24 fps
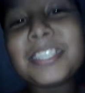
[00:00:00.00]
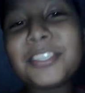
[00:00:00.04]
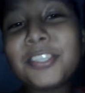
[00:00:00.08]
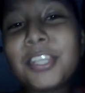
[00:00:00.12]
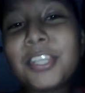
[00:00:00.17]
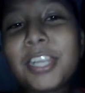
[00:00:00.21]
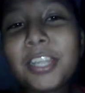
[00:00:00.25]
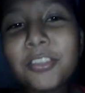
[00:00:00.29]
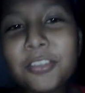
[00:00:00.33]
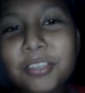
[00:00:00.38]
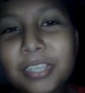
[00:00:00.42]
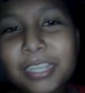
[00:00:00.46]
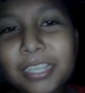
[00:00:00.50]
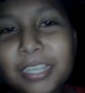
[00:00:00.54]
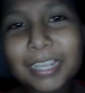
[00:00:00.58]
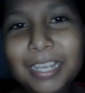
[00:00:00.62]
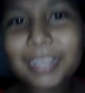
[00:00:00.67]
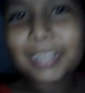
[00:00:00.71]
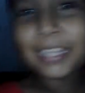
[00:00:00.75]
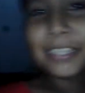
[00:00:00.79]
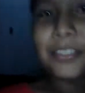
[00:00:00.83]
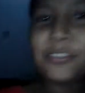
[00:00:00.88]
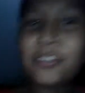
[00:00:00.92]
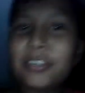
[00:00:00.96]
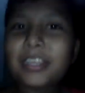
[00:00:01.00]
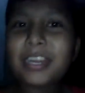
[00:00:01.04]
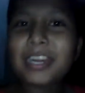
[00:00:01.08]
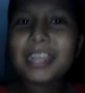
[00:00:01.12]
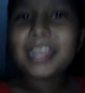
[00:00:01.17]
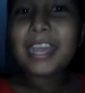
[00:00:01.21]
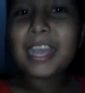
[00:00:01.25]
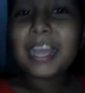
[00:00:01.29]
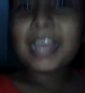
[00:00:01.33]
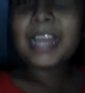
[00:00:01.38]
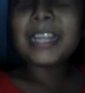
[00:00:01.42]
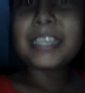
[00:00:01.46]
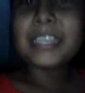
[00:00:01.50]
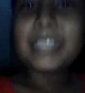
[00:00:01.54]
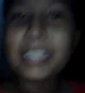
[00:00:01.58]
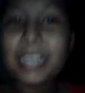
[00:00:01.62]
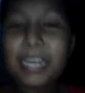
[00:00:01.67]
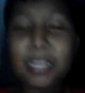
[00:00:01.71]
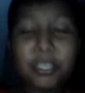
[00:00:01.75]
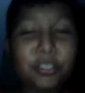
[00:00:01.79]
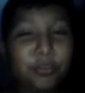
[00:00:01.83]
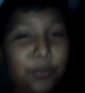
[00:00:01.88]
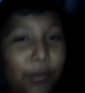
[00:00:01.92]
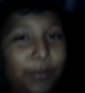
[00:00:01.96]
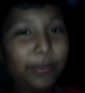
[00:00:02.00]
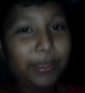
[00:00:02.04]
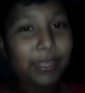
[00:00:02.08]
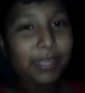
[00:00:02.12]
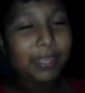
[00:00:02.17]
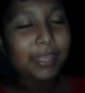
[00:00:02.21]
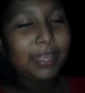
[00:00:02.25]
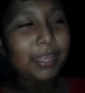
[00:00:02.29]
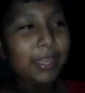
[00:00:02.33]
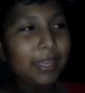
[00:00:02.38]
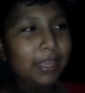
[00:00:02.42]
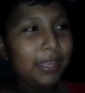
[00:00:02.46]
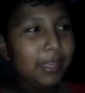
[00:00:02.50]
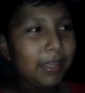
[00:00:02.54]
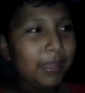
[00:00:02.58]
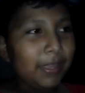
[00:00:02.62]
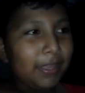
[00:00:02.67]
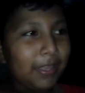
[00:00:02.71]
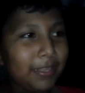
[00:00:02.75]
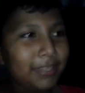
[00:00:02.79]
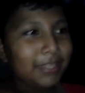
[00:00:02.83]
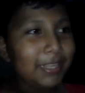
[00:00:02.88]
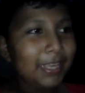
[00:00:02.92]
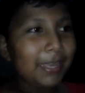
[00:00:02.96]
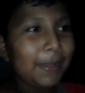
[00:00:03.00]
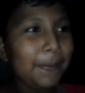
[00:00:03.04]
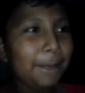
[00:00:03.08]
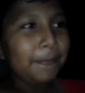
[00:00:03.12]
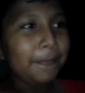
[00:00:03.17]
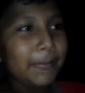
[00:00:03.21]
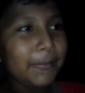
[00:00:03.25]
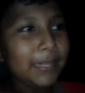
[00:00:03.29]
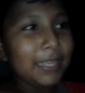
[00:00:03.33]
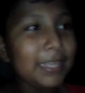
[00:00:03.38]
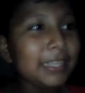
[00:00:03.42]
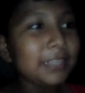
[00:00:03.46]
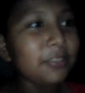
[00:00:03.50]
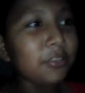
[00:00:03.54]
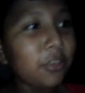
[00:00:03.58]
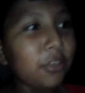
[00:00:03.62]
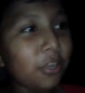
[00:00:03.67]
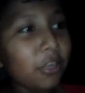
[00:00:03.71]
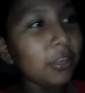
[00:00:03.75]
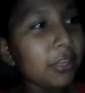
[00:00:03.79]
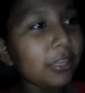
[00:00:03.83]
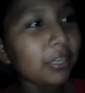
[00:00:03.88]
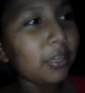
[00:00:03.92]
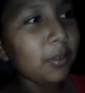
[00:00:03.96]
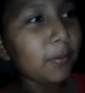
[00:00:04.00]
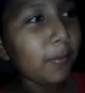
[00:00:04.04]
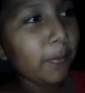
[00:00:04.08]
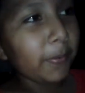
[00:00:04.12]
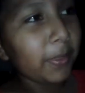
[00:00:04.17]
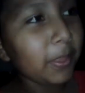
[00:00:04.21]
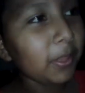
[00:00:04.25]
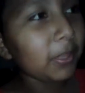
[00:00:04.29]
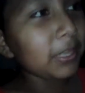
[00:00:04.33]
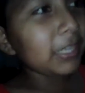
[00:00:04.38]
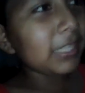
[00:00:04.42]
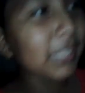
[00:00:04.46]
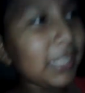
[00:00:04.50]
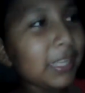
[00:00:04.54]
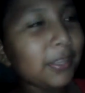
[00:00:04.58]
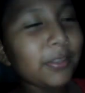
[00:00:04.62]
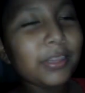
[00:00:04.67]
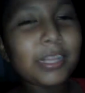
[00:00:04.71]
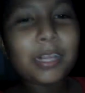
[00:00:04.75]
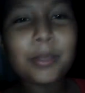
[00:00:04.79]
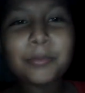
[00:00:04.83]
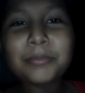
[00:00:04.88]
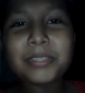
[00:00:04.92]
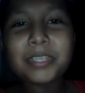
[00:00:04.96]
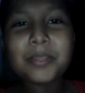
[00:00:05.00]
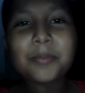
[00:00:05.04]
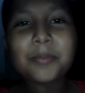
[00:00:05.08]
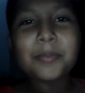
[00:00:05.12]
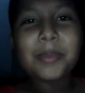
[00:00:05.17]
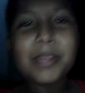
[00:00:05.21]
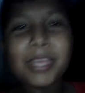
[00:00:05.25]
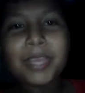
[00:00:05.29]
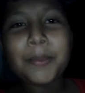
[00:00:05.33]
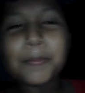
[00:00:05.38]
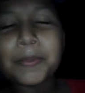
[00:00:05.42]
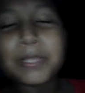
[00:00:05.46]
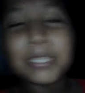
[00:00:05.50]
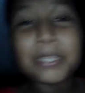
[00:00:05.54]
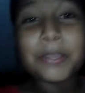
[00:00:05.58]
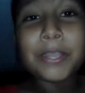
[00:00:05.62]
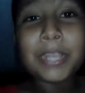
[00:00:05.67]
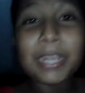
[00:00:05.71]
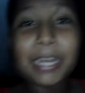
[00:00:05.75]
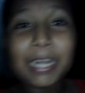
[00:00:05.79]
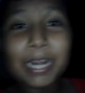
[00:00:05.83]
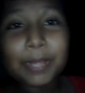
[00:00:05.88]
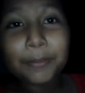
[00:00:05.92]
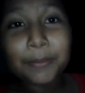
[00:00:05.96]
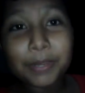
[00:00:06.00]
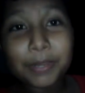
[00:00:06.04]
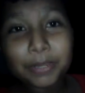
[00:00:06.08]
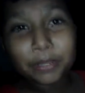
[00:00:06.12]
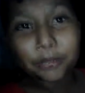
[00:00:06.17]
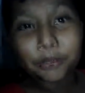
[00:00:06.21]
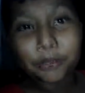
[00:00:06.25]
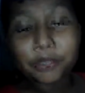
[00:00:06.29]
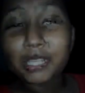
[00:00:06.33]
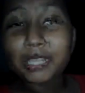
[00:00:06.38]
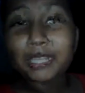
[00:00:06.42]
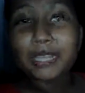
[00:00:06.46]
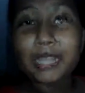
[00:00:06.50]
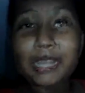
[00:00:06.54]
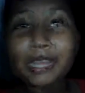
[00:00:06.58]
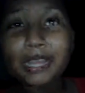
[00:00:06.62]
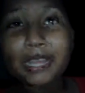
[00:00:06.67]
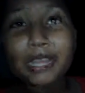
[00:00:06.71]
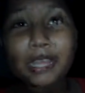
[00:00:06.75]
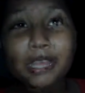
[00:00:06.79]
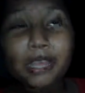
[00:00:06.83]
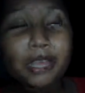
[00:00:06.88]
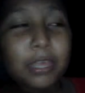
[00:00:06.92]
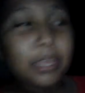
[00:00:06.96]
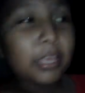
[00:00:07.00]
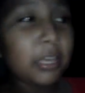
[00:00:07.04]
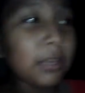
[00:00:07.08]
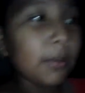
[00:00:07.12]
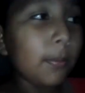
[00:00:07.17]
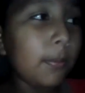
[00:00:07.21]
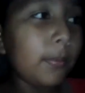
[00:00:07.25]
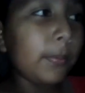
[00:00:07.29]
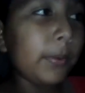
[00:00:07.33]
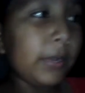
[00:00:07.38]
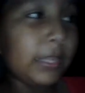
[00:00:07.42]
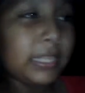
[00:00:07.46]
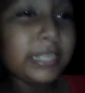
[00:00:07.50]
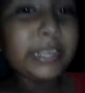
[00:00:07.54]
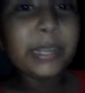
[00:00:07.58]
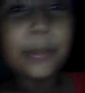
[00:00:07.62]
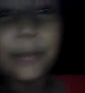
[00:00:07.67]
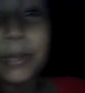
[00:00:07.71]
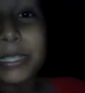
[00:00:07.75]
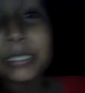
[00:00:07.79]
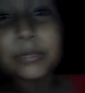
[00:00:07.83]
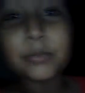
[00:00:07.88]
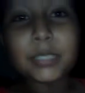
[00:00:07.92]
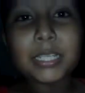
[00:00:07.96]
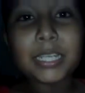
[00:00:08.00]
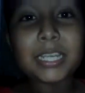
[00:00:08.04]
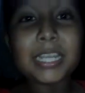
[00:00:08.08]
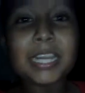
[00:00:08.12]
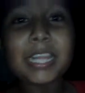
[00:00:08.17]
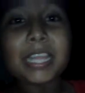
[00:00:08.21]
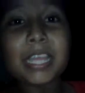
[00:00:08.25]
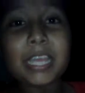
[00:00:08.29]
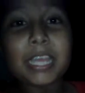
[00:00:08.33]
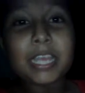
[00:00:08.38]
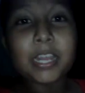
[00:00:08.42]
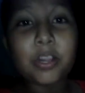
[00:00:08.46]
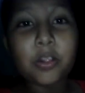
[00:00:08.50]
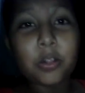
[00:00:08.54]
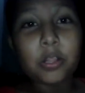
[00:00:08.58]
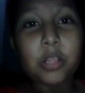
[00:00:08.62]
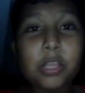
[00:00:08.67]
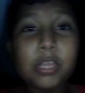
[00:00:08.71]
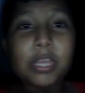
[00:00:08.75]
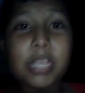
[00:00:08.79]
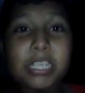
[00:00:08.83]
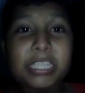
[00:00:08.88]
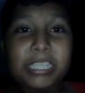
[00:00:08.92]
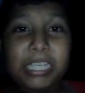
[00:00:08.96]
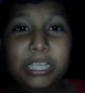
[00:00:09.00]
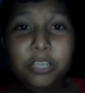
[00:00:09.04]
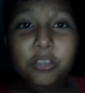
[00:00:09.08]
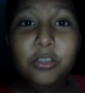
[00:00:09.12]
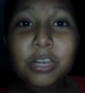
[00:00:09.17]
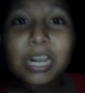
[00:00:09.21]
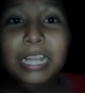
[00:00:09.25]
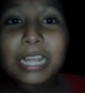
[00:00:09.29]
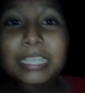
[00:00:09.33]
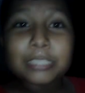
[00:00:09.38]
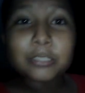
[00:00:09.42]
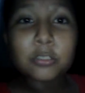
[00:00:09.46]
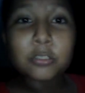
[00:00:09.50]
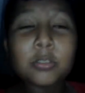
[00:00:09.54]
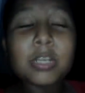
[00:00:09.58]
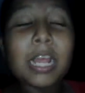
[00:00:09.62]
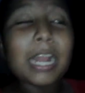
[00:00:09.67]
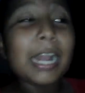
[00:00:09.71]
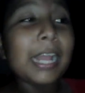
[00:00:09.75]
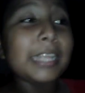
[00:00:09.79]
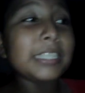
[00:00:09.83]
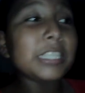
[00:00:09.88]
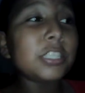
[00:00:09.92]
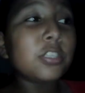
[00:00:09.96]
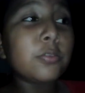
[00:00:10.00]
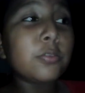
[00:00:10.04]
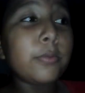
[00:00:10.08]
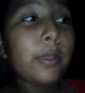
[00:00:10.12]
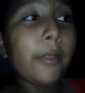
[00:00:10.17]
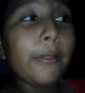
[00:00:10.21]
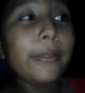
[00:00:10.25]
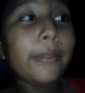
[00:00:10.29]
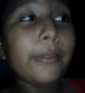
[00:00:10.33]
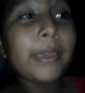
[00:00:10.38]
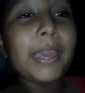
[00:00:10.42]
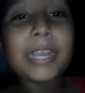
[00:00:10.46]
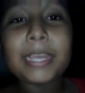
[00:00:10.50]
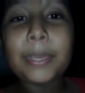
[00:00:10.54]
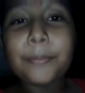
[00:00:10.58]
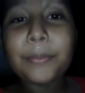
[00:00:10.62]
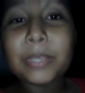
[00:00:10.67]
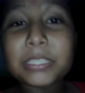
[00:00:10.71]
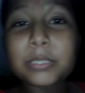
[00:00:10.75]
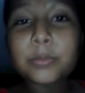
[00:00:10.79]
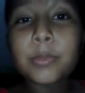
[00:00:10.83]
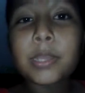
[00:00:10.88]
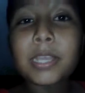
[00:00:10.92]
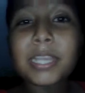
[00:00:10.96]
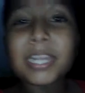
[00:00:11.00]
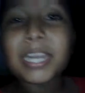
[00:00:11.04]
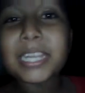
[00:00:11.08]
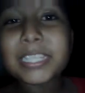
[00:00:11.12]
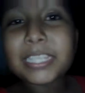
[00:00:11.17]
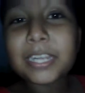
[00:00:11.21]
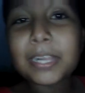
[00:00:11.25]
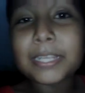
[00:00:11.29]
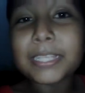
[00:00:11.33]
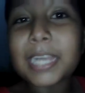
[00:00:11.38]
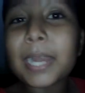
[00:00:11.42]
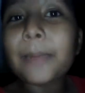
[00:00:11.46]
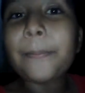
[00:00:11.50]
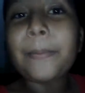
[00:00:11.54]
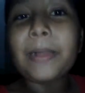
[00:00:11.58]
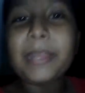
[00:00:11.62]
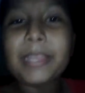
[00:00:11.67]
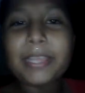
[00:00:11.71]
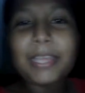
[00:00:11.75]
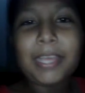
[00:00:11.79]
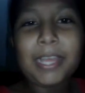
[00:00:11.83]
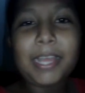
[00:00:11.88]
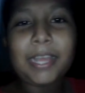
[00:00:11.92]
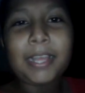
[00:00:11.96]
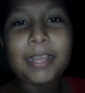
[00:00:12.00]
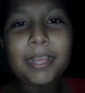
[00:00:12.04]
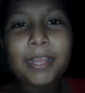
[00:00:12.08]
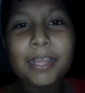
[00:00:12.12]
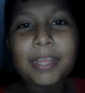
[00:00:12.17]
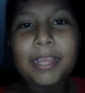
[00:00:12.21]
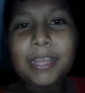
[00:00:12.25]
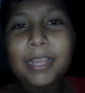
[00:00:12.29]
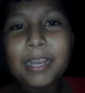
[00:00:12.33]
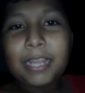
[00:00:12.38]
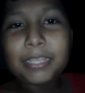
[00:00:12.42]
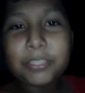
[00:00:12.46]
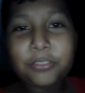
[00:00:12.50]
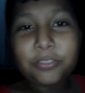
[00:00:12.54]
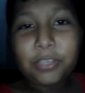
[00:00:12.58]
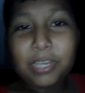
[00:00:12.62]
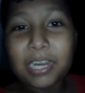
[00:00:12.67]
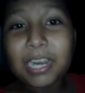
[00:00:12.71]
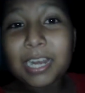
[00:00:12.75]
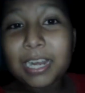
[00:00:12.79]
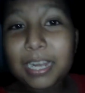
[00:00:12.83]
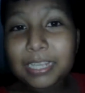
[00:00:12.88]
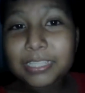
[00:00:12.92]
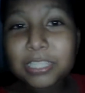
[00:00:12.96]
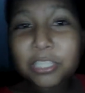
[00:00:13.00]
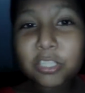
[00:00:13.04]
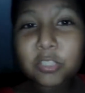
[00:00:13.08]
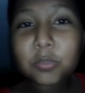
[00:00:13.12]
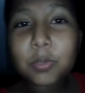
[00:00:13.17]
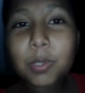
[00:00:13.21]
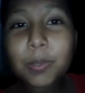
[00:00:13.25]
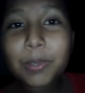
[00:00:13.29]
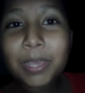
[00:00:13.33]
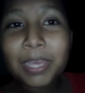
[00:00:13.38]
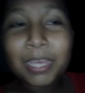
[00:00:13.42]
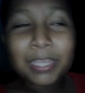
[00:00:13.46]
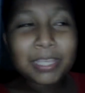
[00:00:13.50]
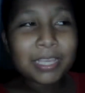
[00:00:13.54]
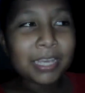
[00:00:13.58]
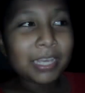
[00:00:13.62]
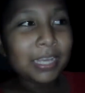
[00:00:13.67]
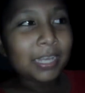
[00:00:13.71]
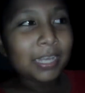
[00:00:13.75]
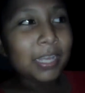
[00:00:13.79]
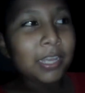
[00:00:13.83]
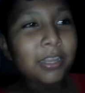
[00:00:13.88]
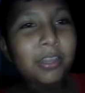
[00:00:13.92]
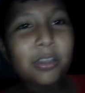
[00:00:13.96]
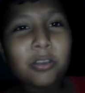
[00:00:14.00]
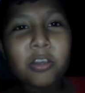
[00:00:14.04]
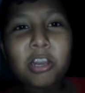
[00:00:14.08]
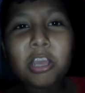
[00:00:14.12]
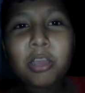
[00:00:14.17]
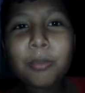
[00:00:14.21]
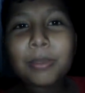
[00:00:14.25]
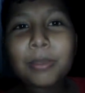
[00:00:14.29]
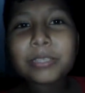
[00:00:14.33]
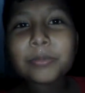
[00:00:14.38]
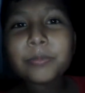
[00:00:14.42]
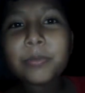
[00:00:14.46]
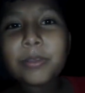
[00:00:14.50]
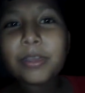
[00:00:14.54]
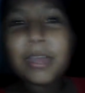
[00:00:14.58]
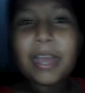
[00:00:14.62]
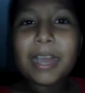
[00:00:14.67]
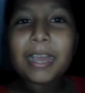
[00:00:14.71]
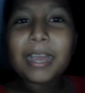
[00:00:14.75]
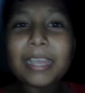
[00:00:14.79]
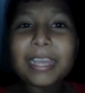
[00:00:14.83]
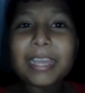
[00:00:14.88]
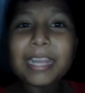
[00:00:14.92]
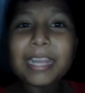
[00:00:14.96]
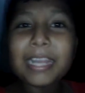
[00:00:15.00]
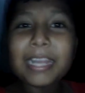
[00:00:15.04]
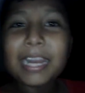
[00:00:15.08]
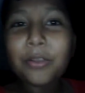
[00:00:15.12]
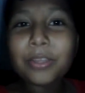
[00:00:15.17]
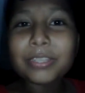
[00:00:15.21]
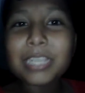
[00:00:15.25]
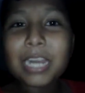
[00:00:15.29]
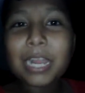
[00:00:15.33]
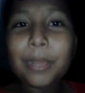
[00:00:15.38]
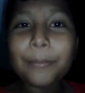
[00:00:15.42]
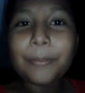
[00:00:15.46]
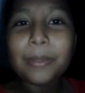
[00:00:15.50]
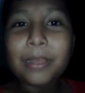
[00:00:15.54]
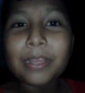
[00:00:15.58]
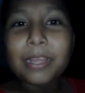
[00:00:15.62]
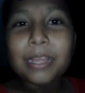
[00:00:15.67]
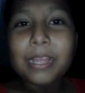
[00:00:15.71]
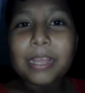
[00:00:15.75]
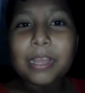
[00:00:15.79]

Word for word: señora no quería, no quería tirar su bebé. Ya. Y todo, y como vieron que tenían una camiseta amarilla, pensaban que era barcelonista. Y como por estaba Máximo Anguera dijeron, señora, señora, lanza su bebé, que Máximo Anguera se la atrapa, Ya. La señora ah, lanza su bebé, ya. Luego Máximo Anguera lo atrapa.